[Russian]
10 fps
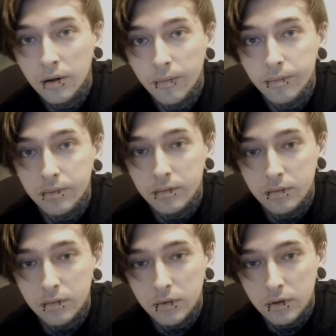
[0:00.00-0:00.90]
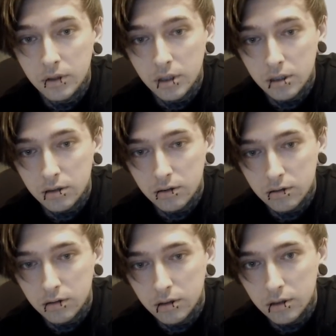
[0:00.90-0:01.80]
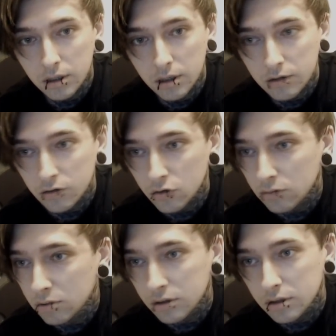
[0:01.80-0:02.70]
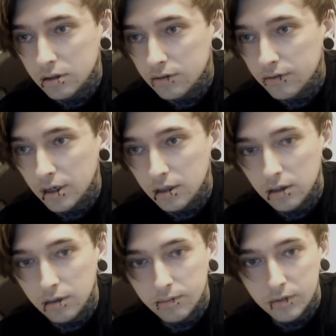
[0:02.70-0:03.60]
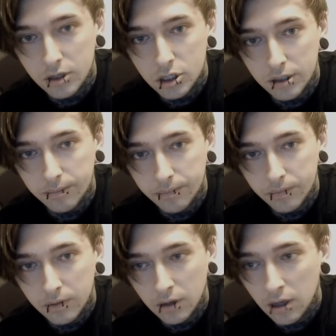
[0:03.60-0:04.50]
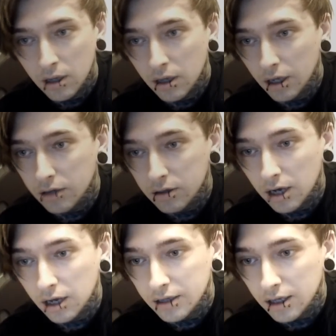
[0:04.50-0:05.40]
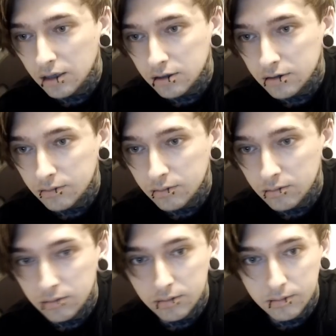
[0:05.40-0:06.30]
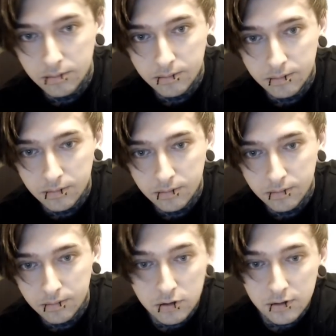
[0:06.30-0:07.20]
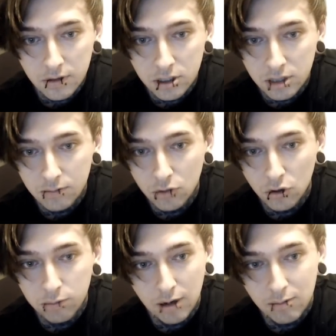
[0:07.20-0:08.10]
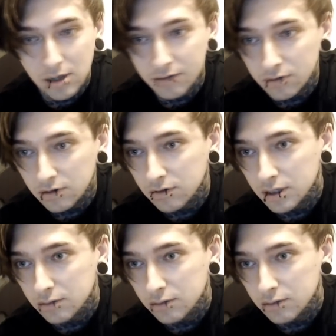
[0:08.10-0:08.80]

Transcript: Нет, Типично. не особо, нет, вряд ли. Зачем? Этот канал, он слишком много проблем вызывает.